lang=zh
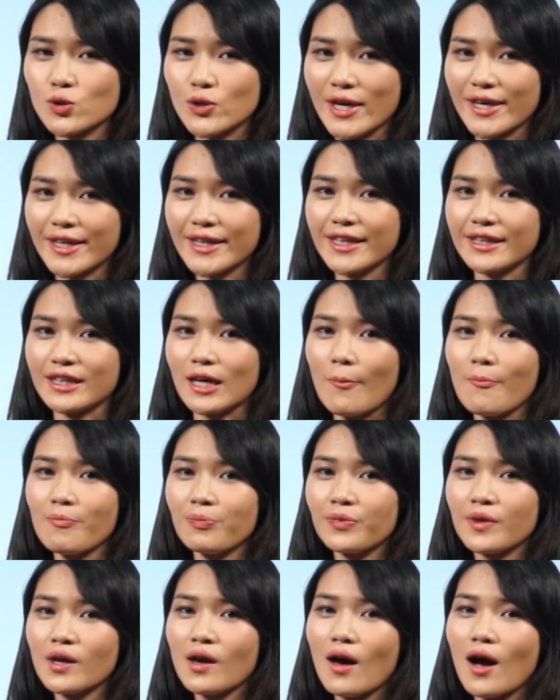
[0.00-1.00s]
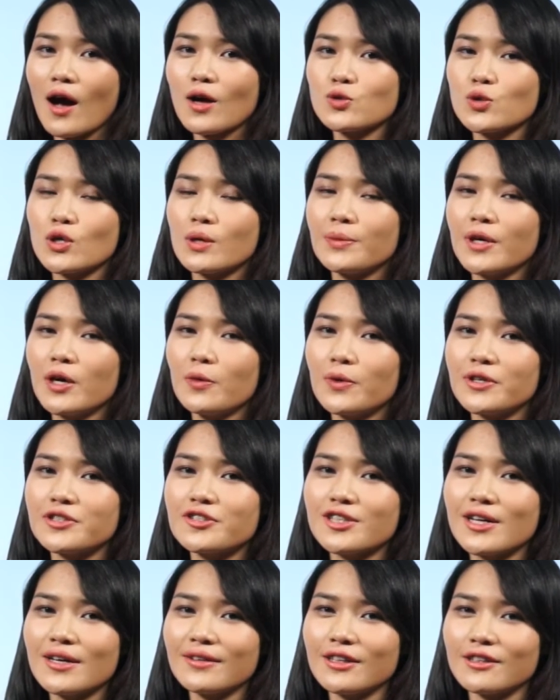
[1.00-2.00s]
水里的，而全篇
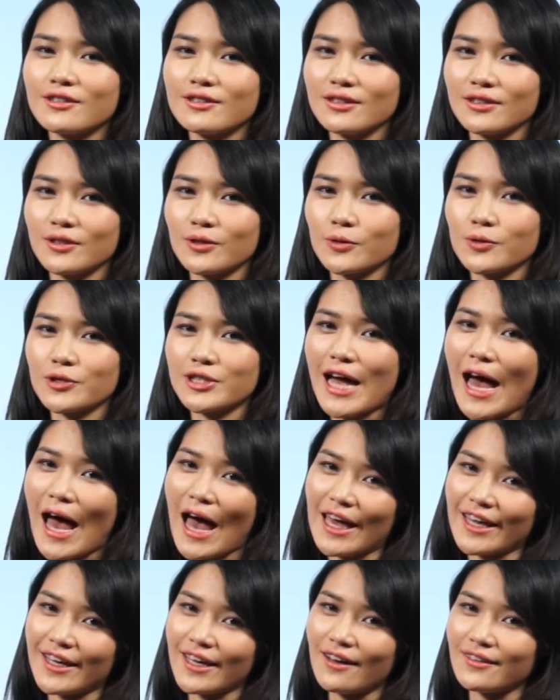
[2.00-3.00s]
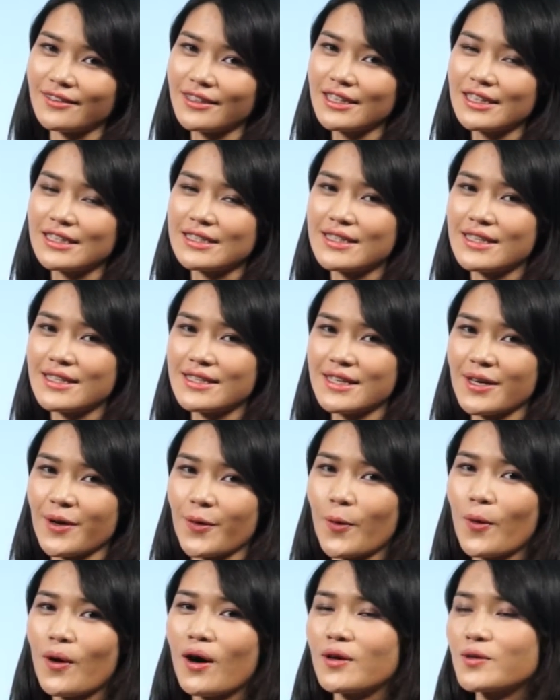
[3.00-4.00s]
文章呢指的都是海洋的一些
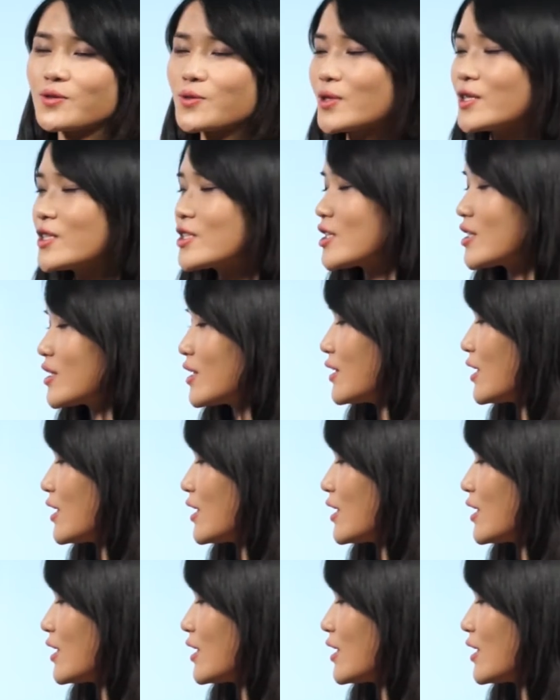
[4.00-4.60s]
情况，所以指